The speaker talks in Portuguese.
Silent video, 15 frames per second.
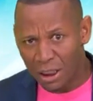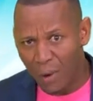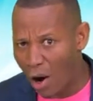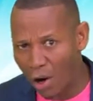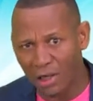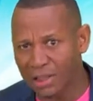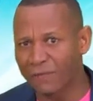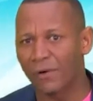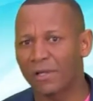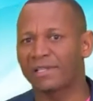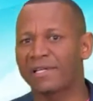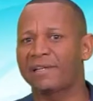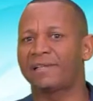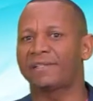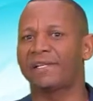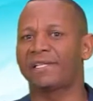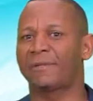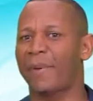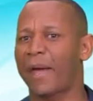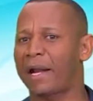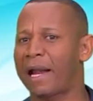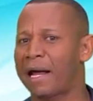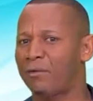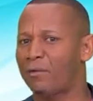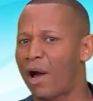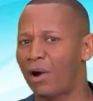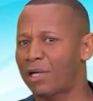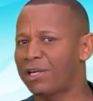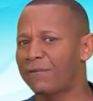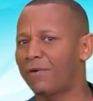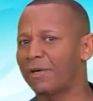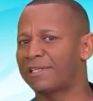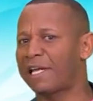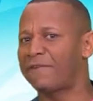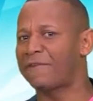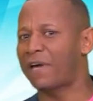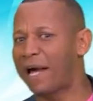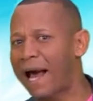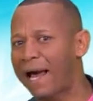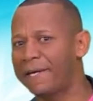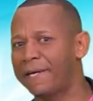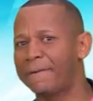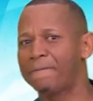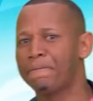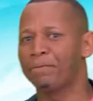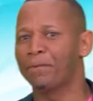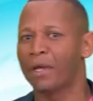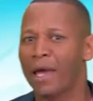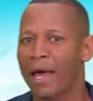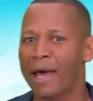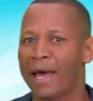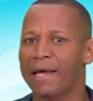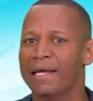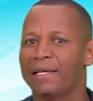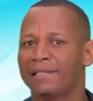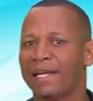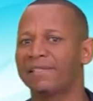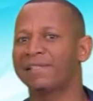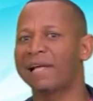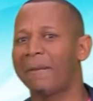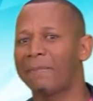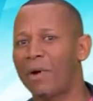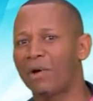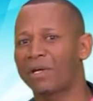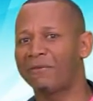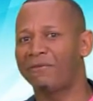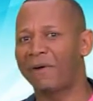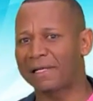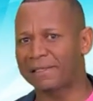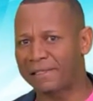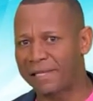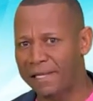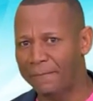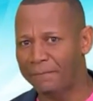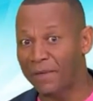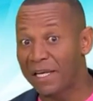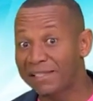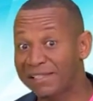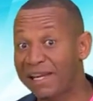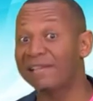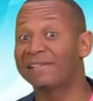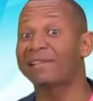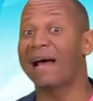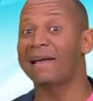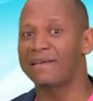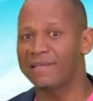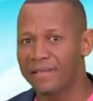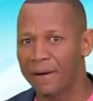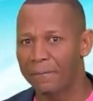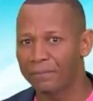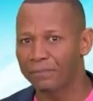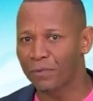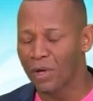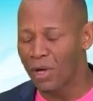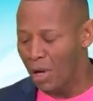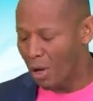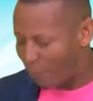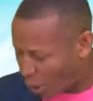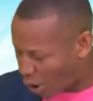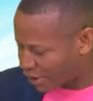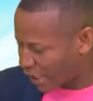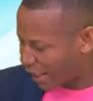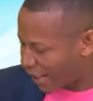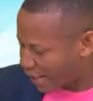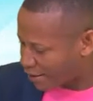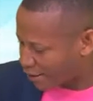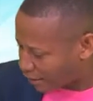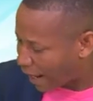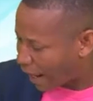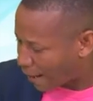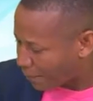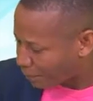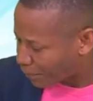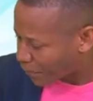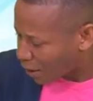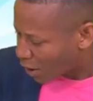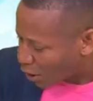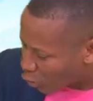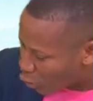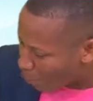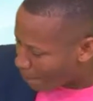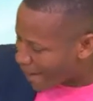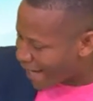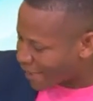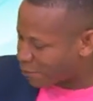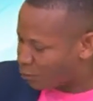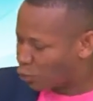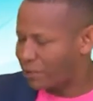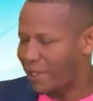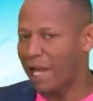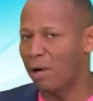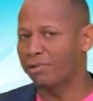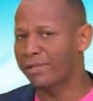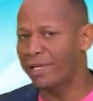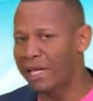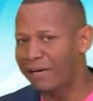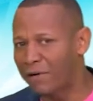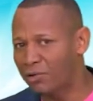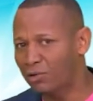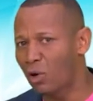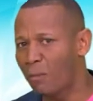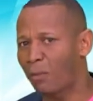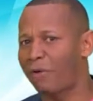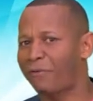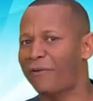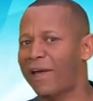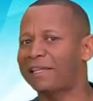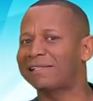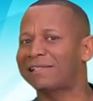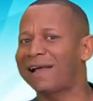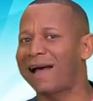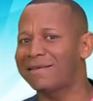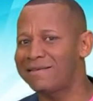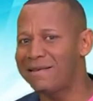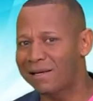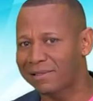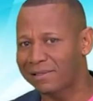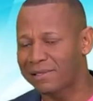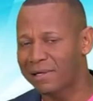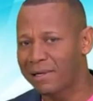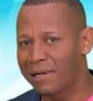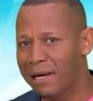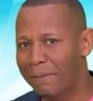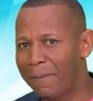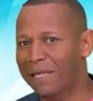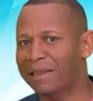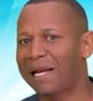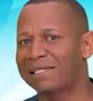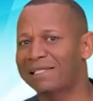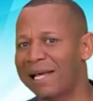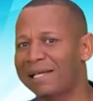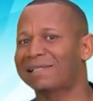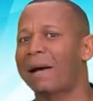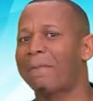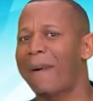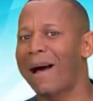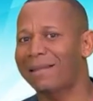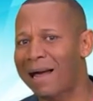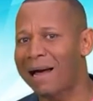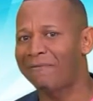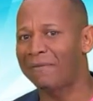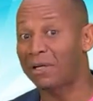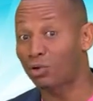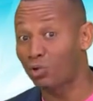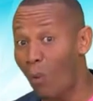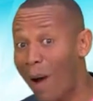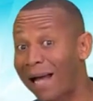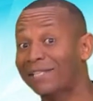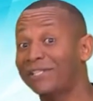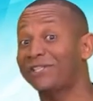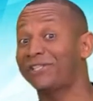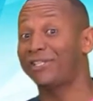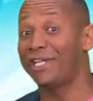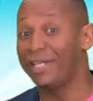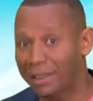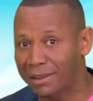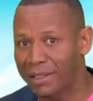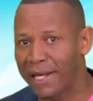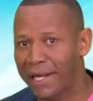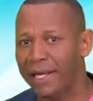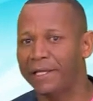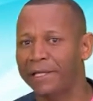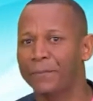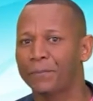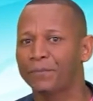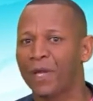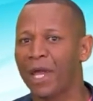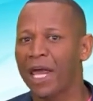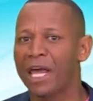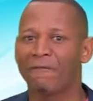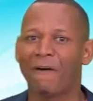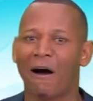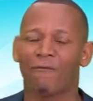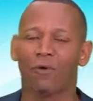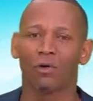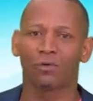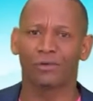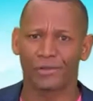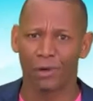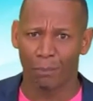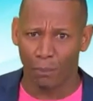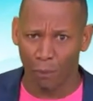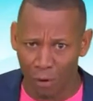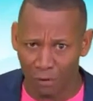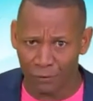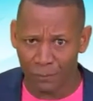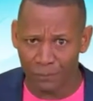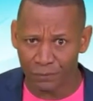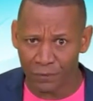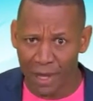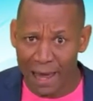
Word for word: Não é hora de você desesperar, não é hora de você ficar aí é, sem saber o que fazer, sem saída. Pode acreditar, que o mesmo Deus que levantou o profeta Isaías para trazer essa palavra do agir dele em favor do seu povo,